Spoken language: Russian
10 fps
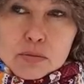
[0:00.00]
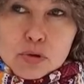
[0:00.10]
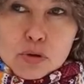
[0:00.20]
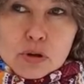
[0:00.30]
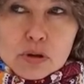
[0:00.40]

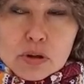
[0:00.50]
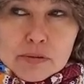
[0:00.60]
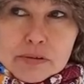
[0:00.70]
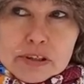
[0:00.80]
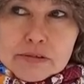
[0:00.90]
мною
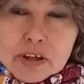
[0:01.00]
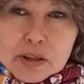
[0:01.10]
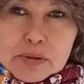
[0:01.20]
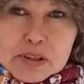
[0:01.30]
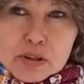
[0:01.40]

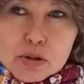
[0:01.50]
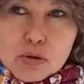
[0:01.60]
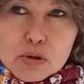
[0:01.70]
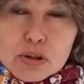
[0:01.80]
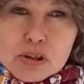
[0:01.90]
овладевала
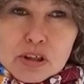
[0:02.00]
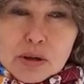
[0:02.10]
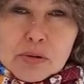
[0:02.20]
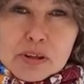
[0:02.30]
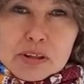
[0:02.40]
безысходность,
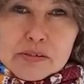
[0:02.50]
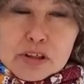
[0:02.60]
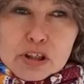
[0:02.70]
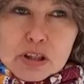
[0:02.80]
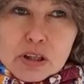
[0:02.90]
я была
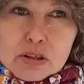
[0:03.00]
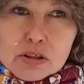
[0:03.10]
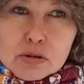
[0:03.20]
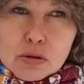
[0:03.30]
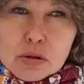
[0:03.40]
совершенно
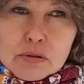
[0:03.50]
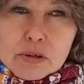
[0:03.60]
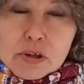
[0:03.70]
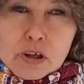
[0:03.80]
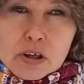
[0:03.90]

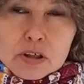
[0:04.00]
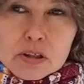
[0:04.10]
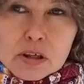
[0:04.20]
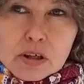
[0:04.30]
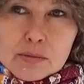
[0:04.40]
одинока,
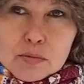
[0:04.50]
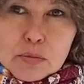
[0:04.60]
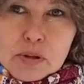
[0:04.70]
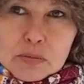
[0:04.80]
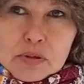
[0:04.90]
некому
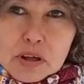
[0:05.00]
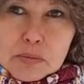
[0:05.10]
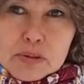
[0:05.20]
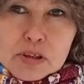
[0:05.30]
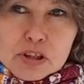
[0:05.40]
было меня
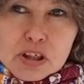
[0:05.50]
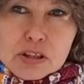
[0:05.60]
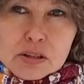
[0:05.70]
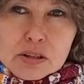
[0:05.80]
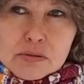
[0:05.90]

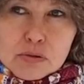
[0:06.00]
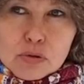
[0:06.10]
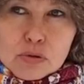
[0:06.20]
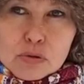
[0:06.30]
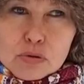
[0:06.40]
поддержать в
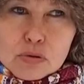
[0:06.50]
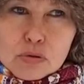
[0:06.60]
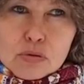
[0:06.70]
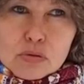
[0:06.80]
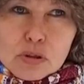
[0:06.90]
той
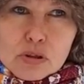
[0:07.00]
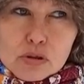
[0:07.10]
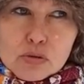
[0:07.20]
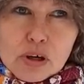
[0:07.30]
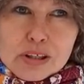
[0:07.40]
трудной
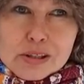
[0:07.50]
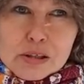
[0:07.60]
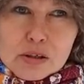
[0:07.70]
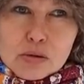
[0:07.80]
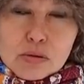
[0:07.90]

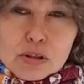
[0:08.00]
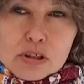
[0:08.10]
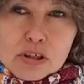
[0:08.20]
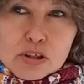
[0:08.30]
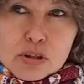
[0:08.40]
ситуации, которая
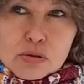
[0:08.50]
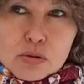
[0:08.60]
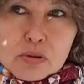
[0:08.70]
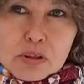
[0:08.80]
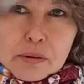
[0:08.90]

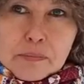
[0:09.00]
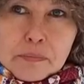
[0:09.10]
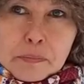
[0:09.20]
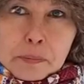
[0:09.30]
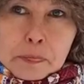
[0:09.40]
сложилась у меня.
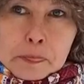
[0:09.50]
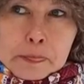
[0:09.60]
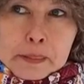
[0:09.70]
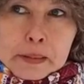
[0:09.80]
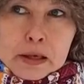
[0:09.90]

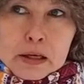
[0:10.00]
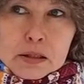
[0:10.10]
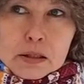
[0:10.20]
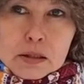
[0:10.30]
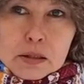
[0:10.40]

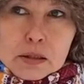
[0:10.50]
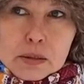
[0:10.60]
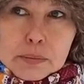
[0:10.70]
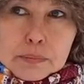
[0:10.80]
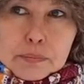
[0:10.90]

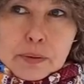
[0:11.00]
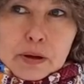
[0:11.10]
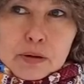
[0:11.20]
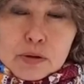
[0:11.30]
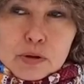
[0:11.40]
И
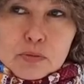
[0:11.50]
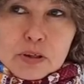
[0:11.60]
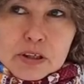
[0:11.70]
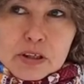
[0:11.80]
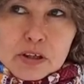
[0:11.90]
порой у
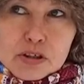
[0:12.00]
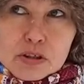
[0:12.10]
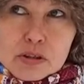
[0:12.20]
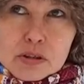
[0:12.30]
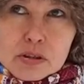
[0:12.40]
меня
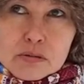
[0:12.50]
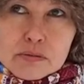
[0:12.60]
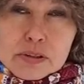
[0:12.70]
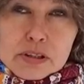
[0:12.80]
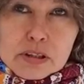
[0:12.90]
даже
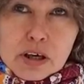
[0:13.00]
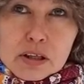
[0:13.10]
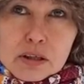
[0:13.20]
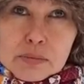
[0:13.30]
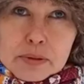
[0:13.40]

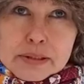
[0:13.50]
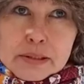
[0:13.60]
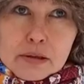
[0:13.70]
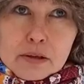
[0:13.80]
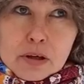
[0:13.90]
возникала
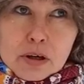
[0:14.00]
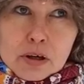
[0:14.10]
мысль,